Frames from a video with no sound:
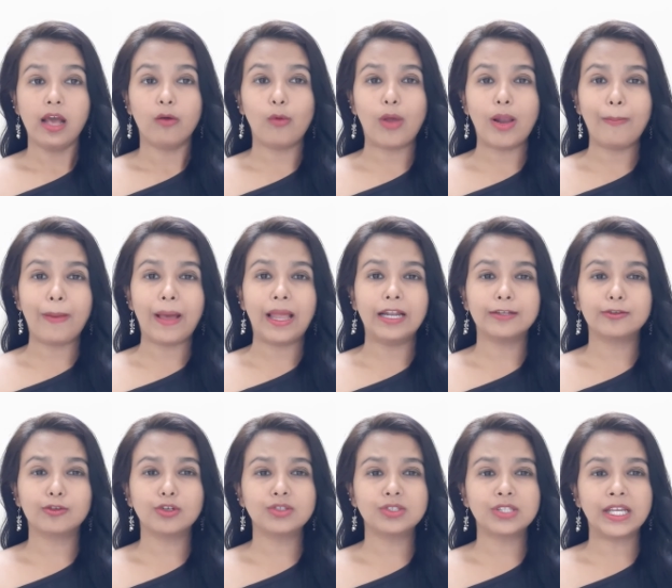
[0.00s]
वेल well, पहले
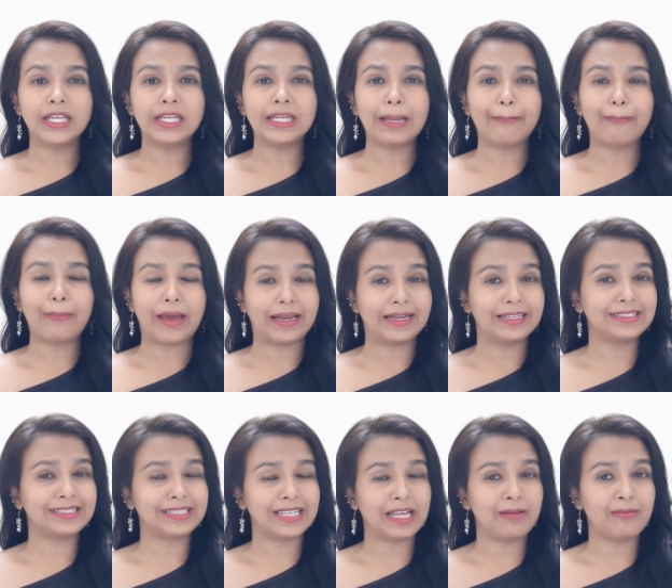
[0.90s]
तो सनी के
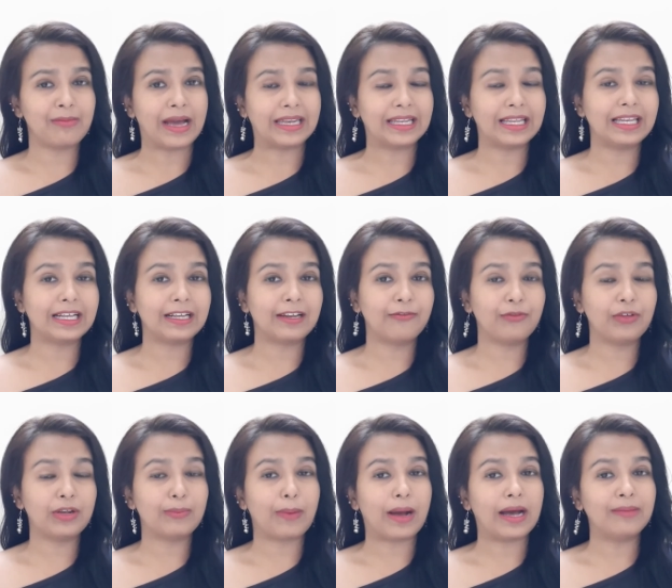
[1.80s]
पेरेंट्स नहीं माने लेकिन
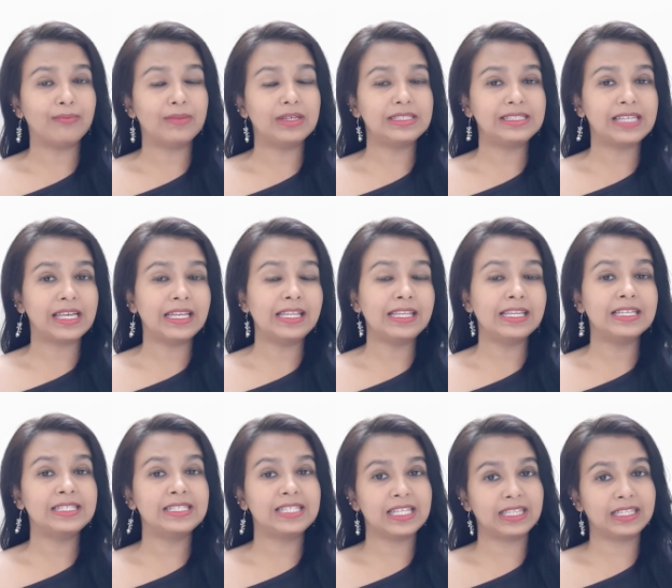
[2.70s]
फिर बाद में सनी
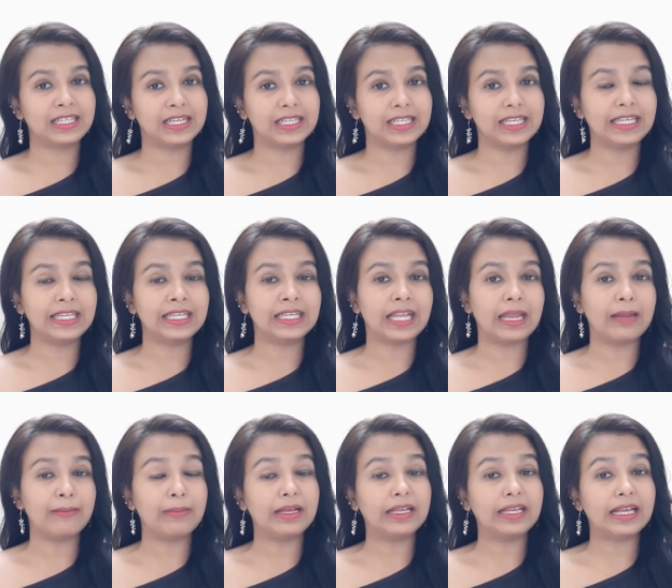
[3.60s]
ने जिद कर ली कि
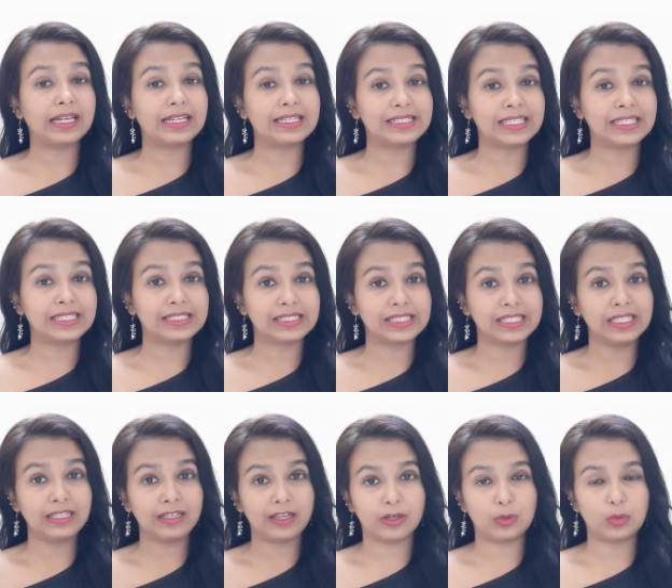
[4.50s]
नहीं मैं ये किसिंग
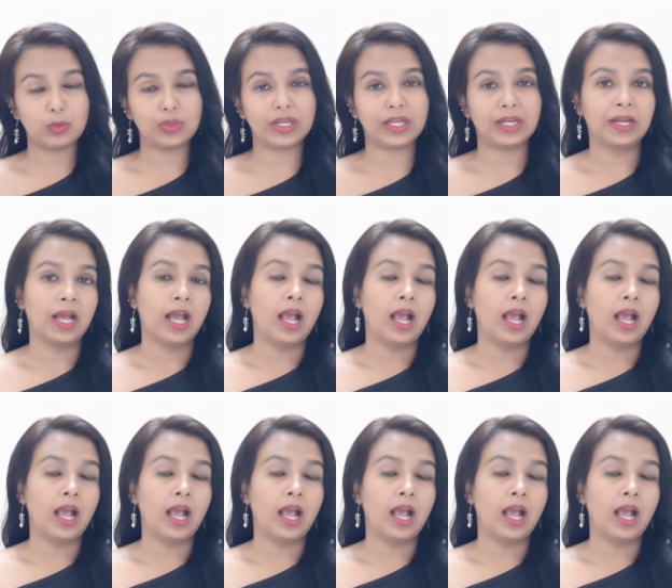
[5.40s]
सीन करूँगी